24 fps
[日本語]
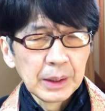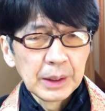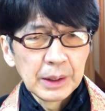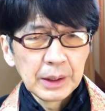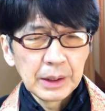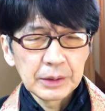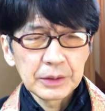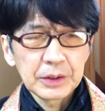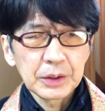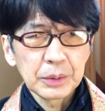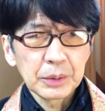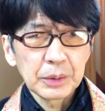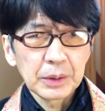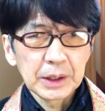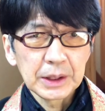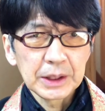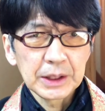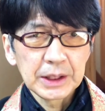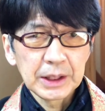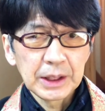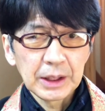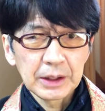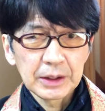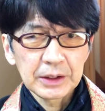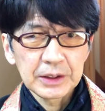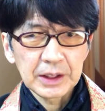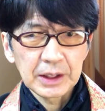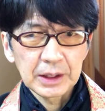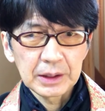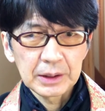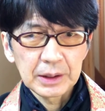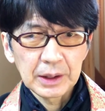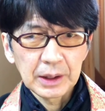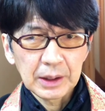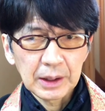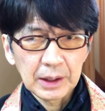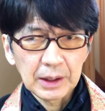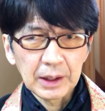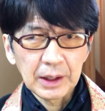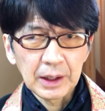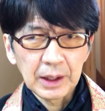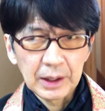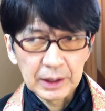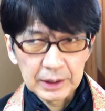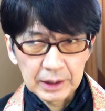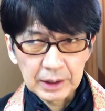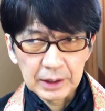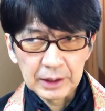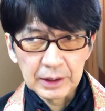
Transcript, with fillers: ソロ方がしやすかったから入ら